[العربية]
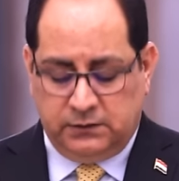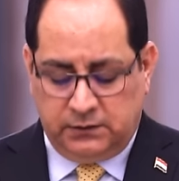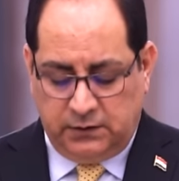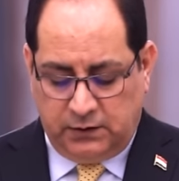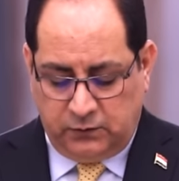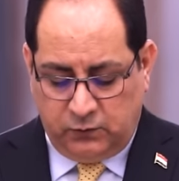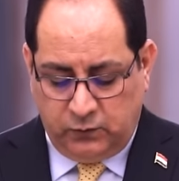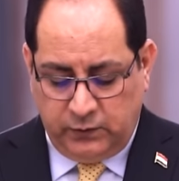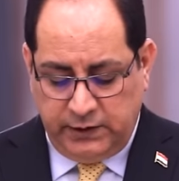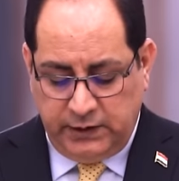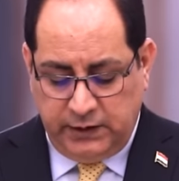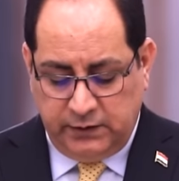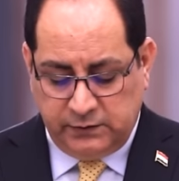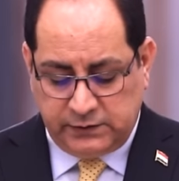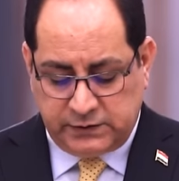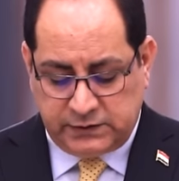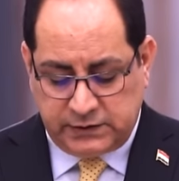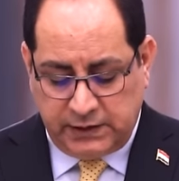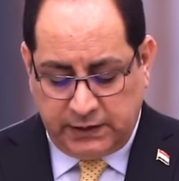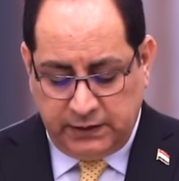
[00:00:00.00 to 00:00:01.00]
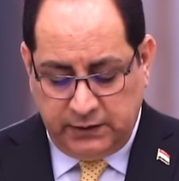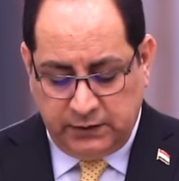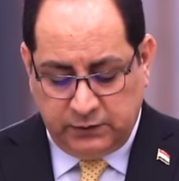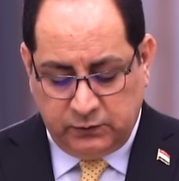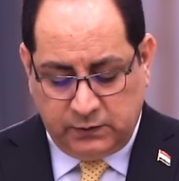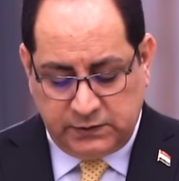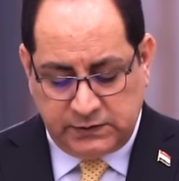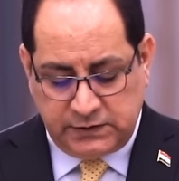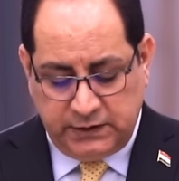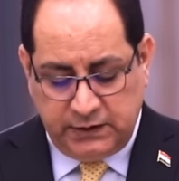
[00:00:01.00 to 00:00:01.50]
تخويل السيد
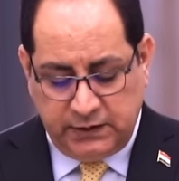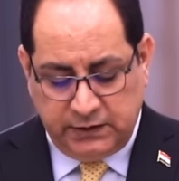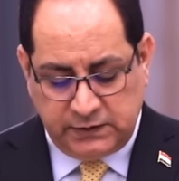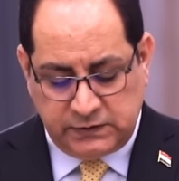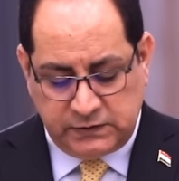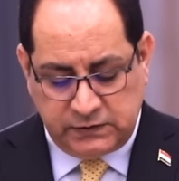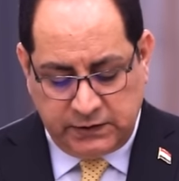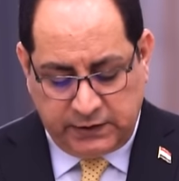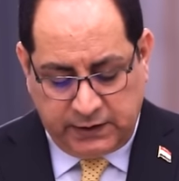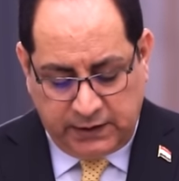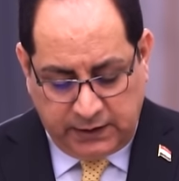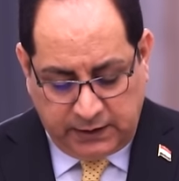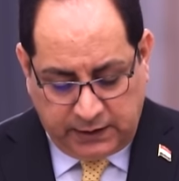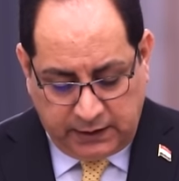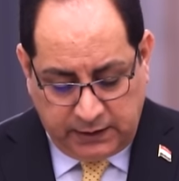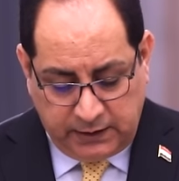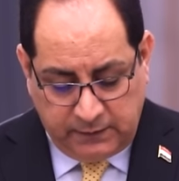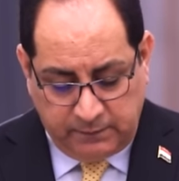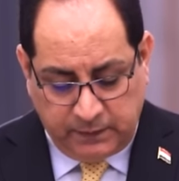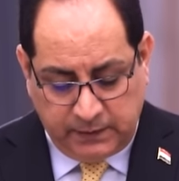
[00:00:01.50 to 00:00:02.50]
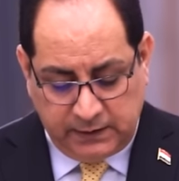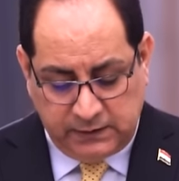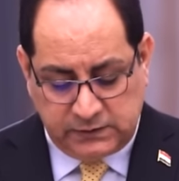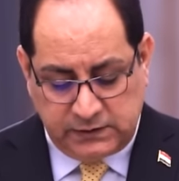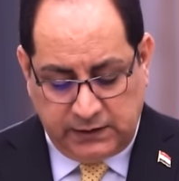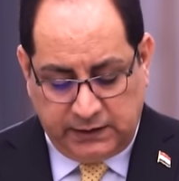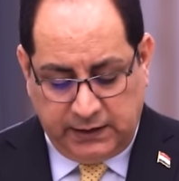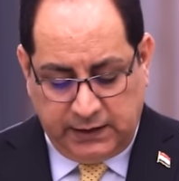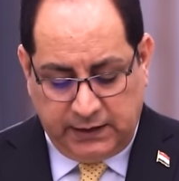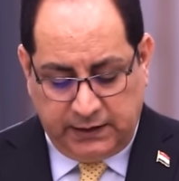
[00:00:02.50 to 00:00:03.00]
وزير الزراعة
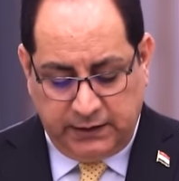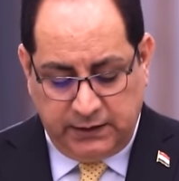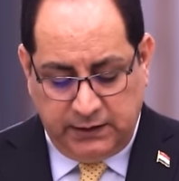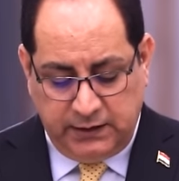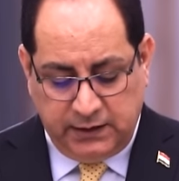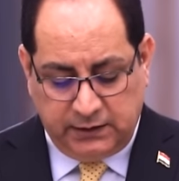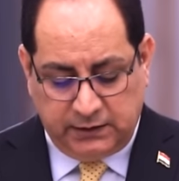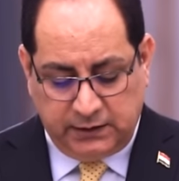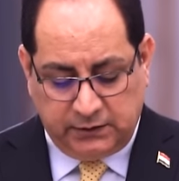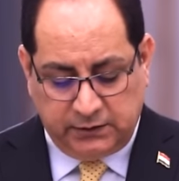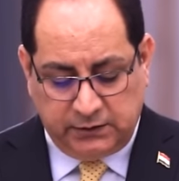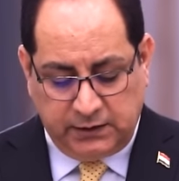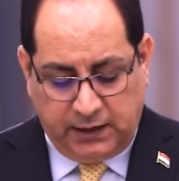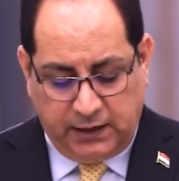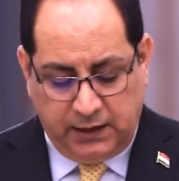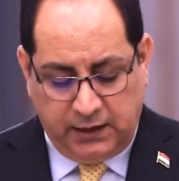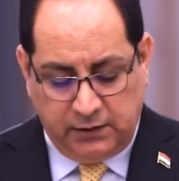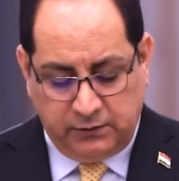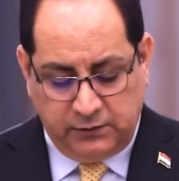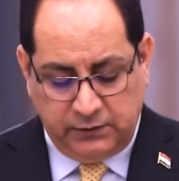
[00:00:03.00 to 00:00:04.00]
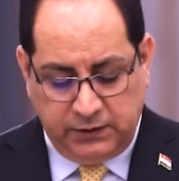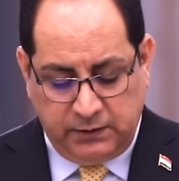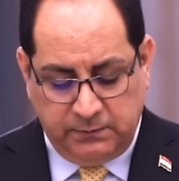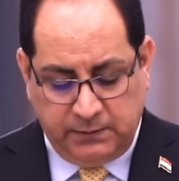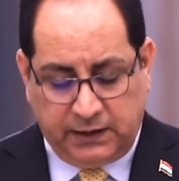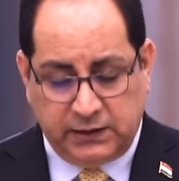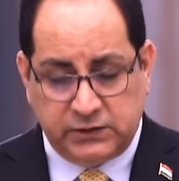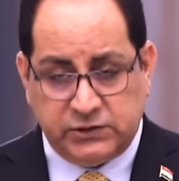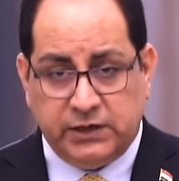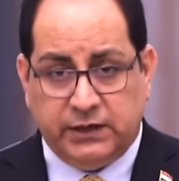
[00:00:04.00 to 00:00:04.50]
صلاحية التعاقد
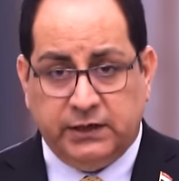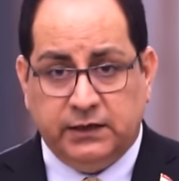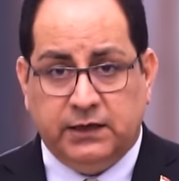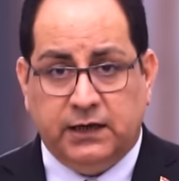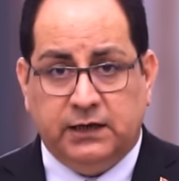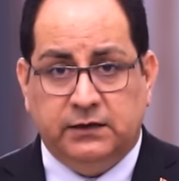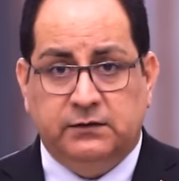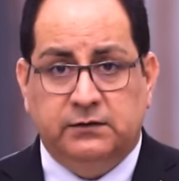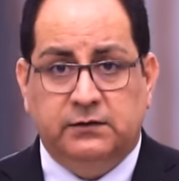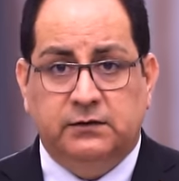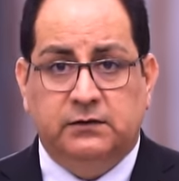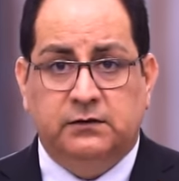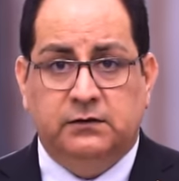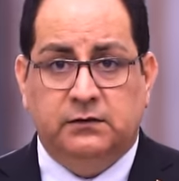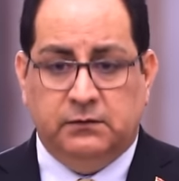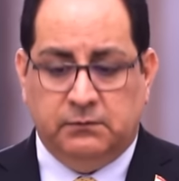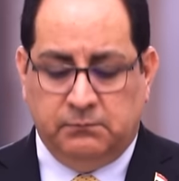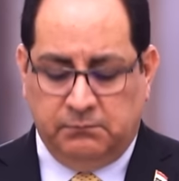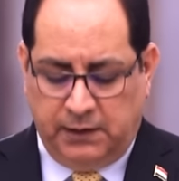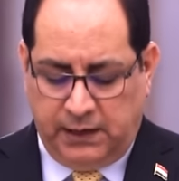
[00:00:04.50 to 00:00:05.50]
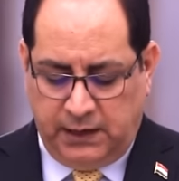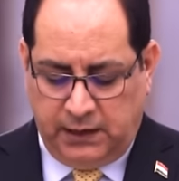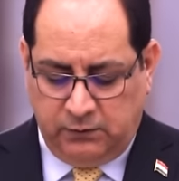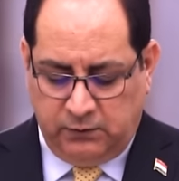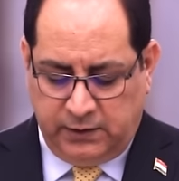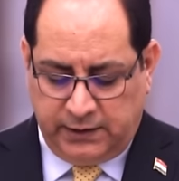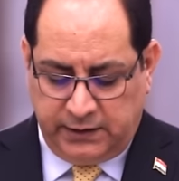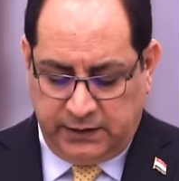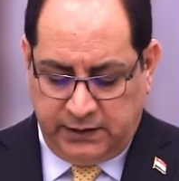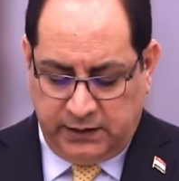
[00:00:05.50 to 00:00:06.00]
مع شركة
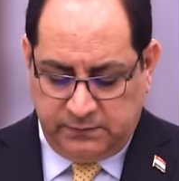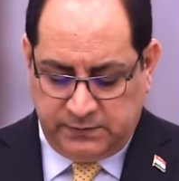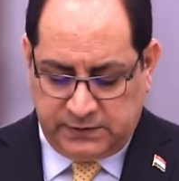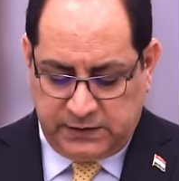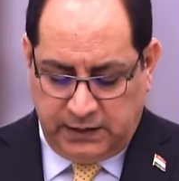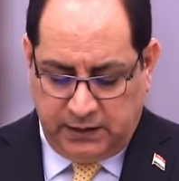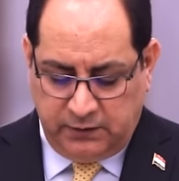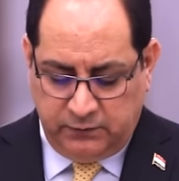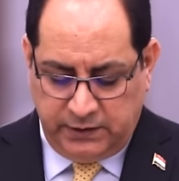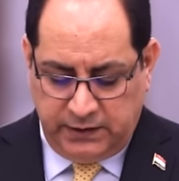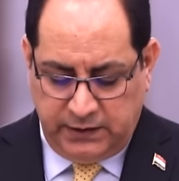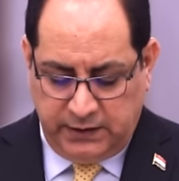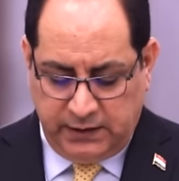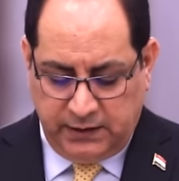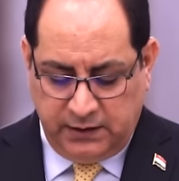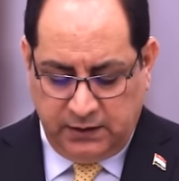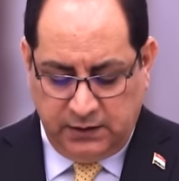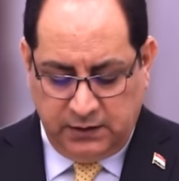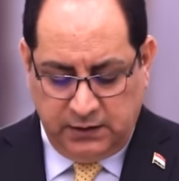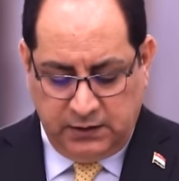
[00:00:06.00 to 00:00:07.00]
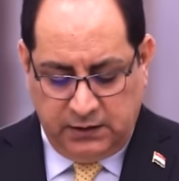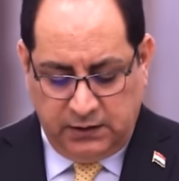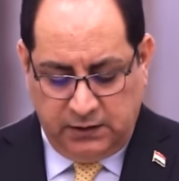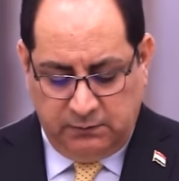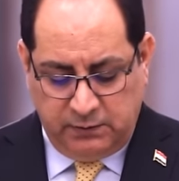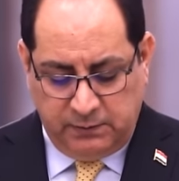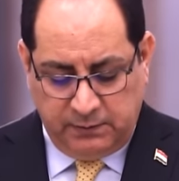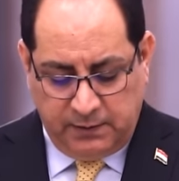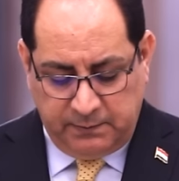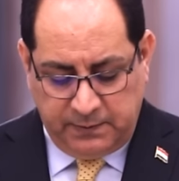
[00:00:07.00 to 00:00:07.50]
باور النمساوية
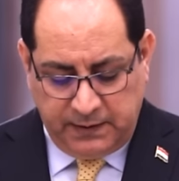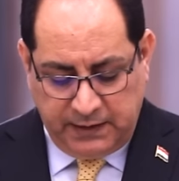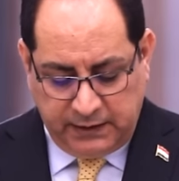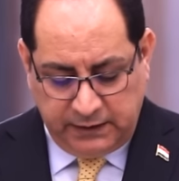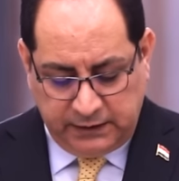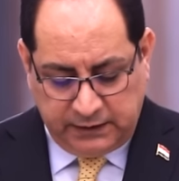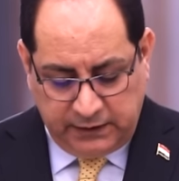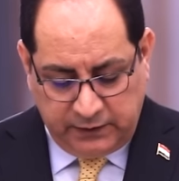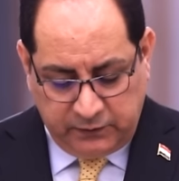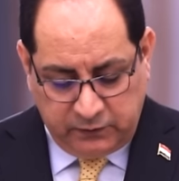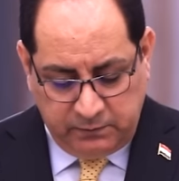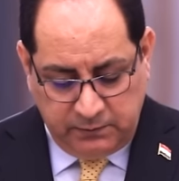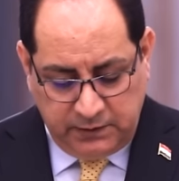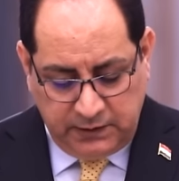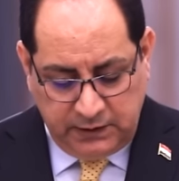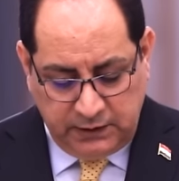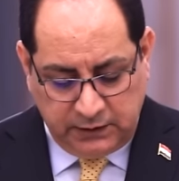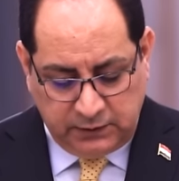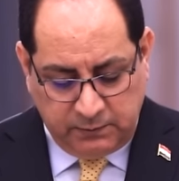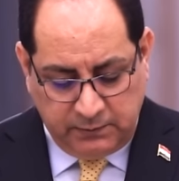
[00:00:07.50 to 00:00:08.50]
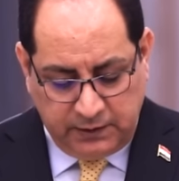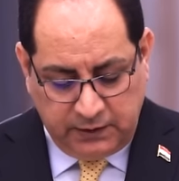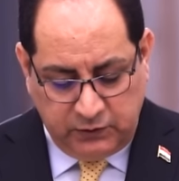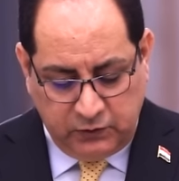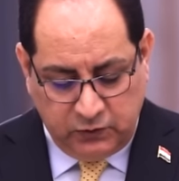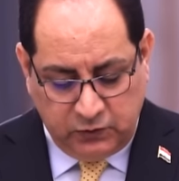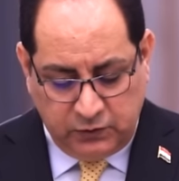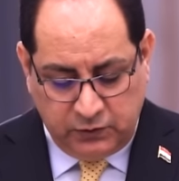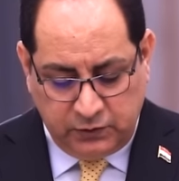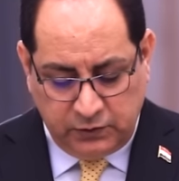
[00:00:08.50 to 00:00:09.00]
بمبلغ 300
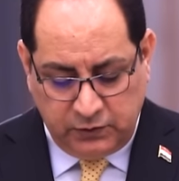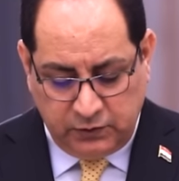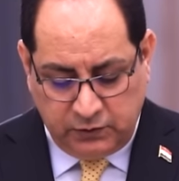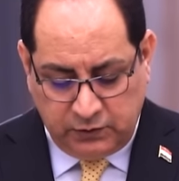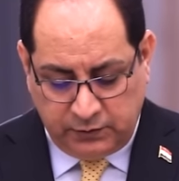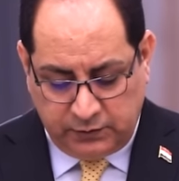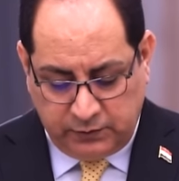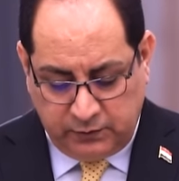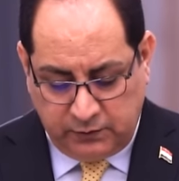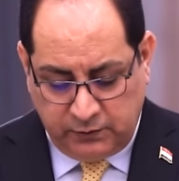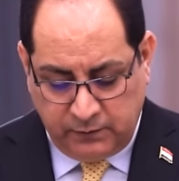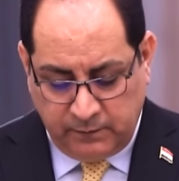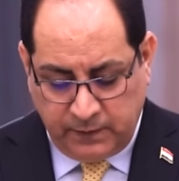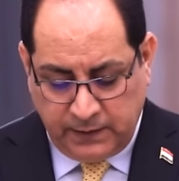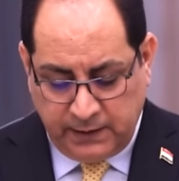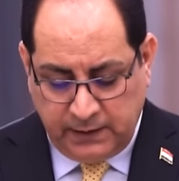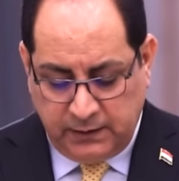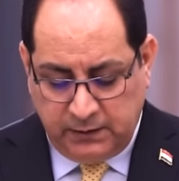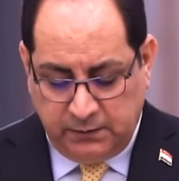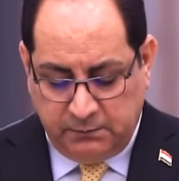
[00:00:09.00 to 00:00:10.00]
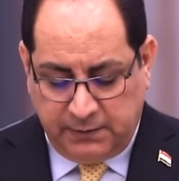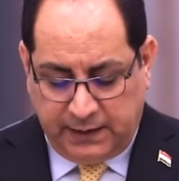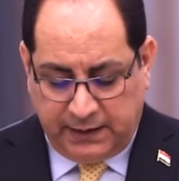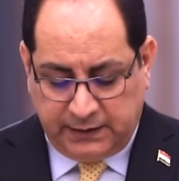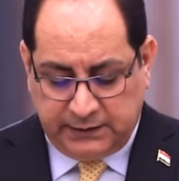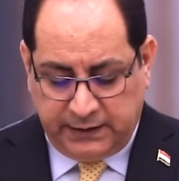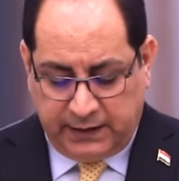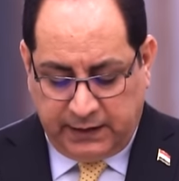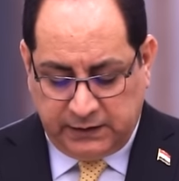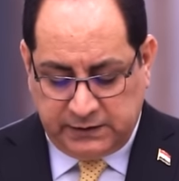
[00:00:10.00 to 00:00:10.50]
مليون يورو
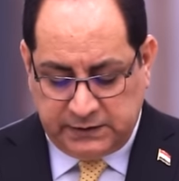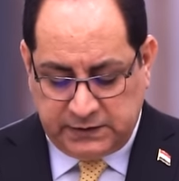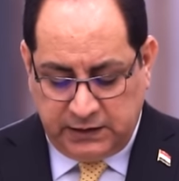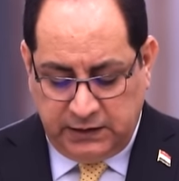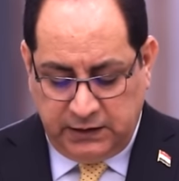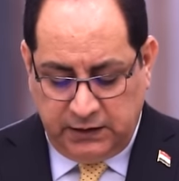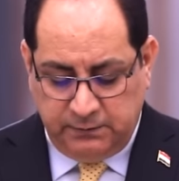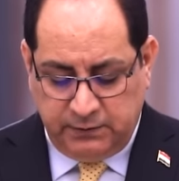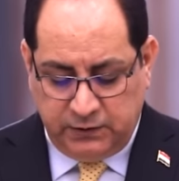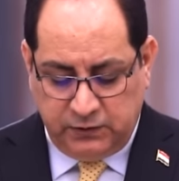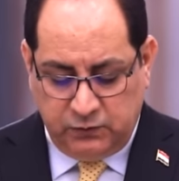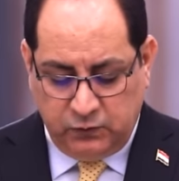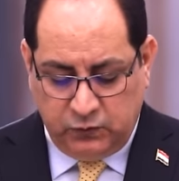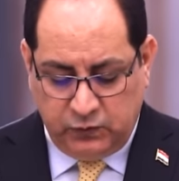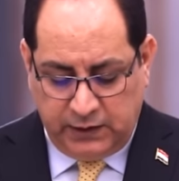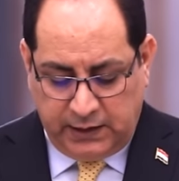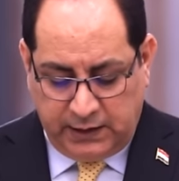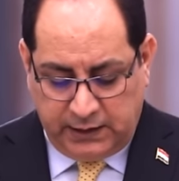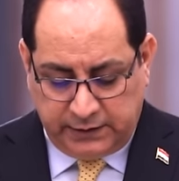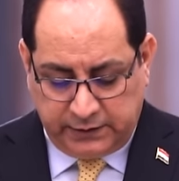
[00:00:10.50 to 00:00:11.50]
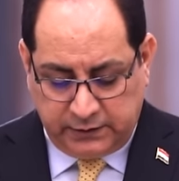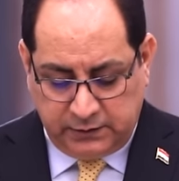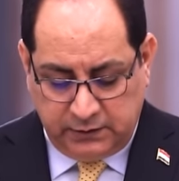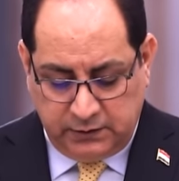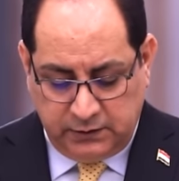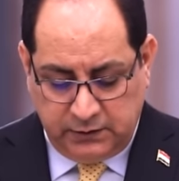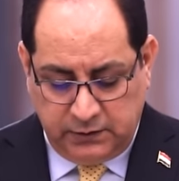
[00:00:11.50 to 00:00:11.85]
بعد عكسه بالدولار